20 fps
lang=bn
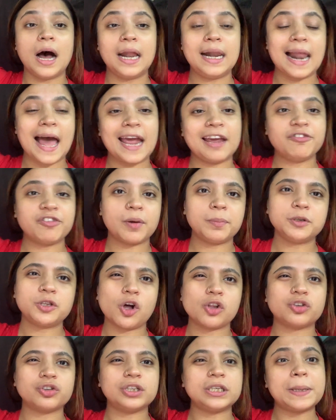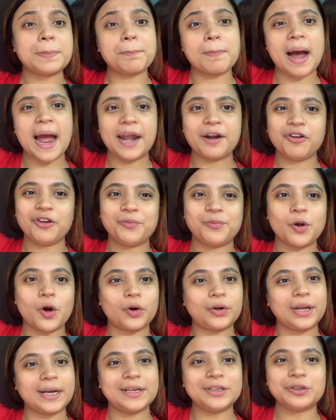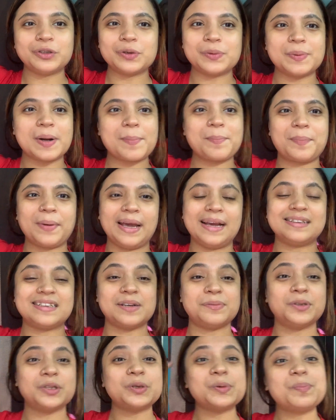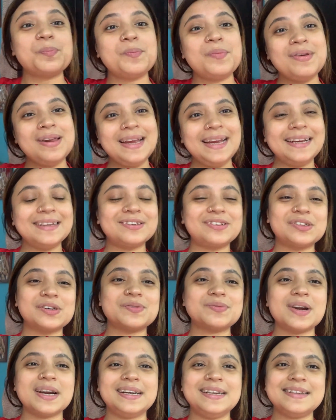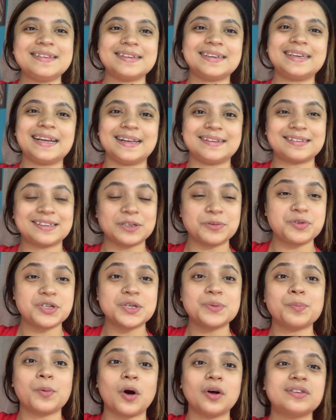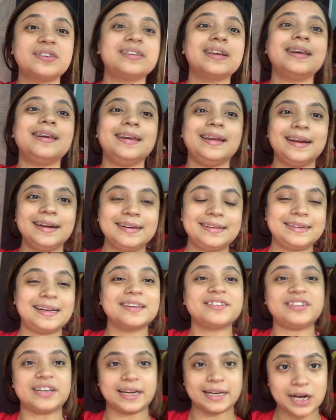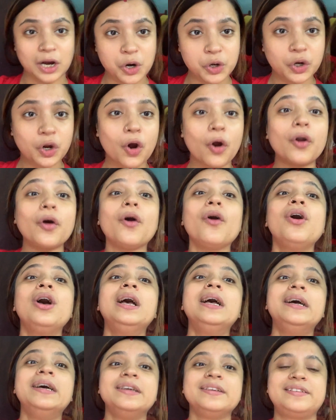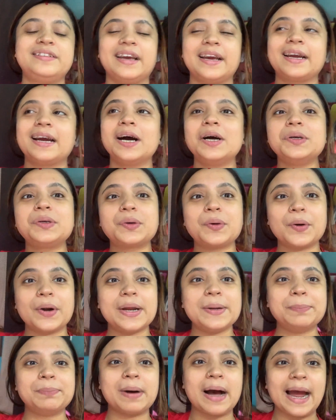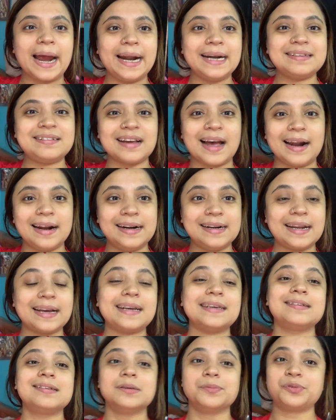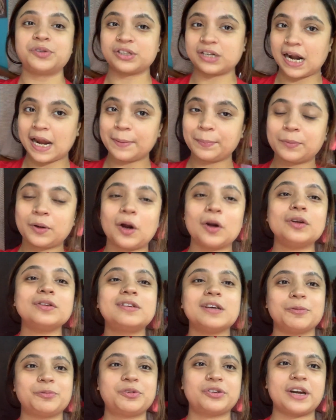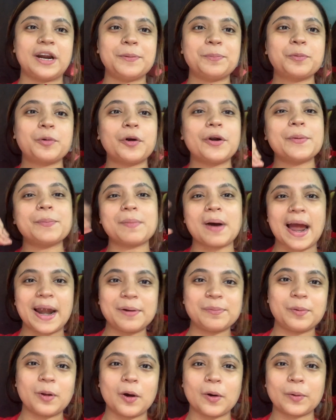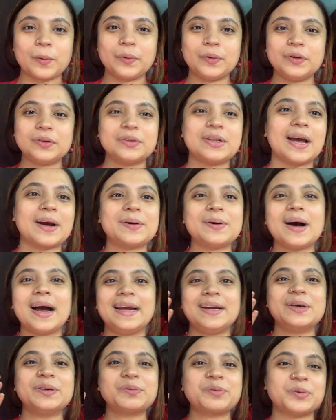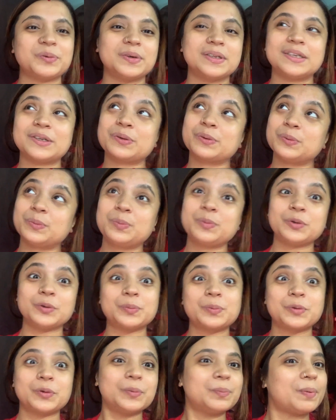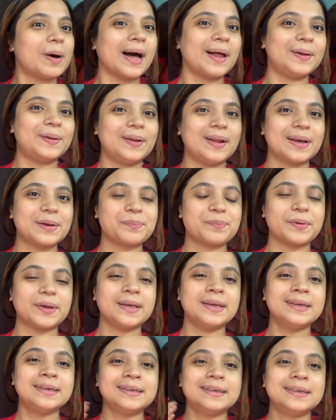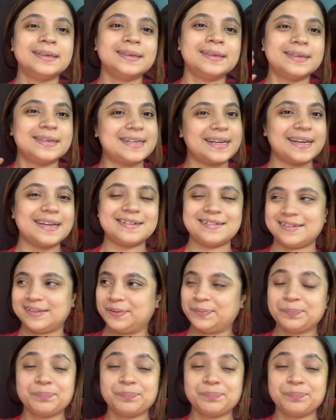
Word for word: লাইভ হবে ততদিনে মায়ের ওই ব্লগটা কিন্তু তোমরা পেয়ে যাবে তো প্লিজ তোমরা নিচে ডেসক্রিপশন বক্সের লিঙ্কটা চেক আউট করো চেক আউট করে মায়ের চ্যানেলটাকে সাবস্ক্রাইব করো সাবস্ক্রাইব করে মায়ের ব্লগগুলোও দেখো আই হোপ তোমাদের খুব খুব খুব ভালো লাগবে ঠিক আছে